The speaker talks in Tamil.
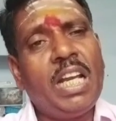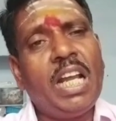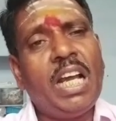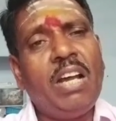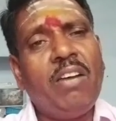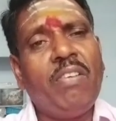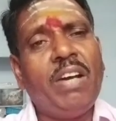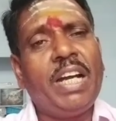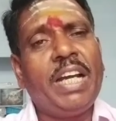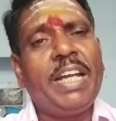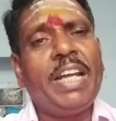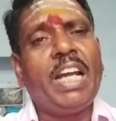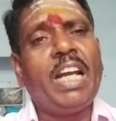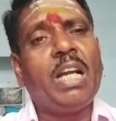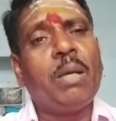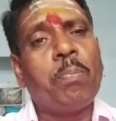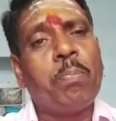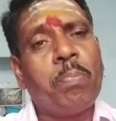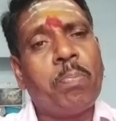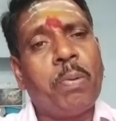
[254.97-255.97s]
எல்லா
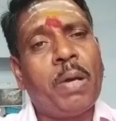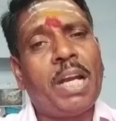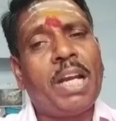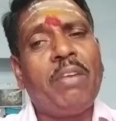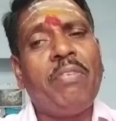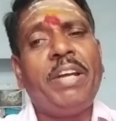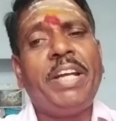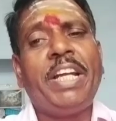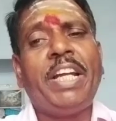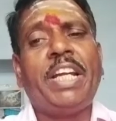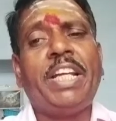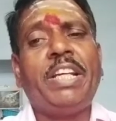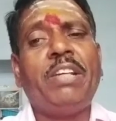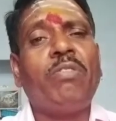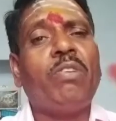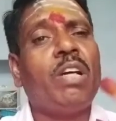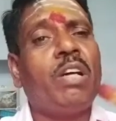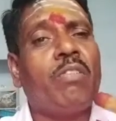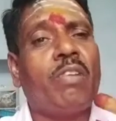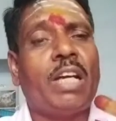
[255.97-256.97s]
வகையான
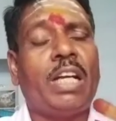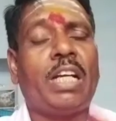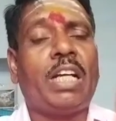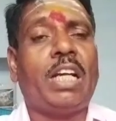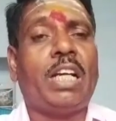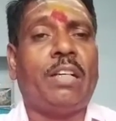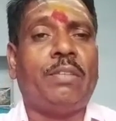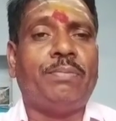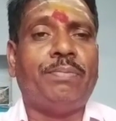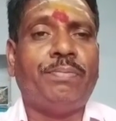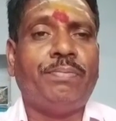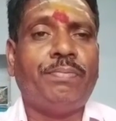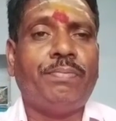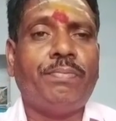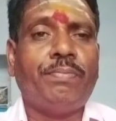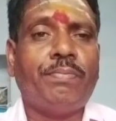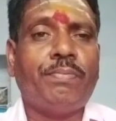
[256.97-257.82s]
பறவைகளையும் அவங்க வளர்க்கலாம்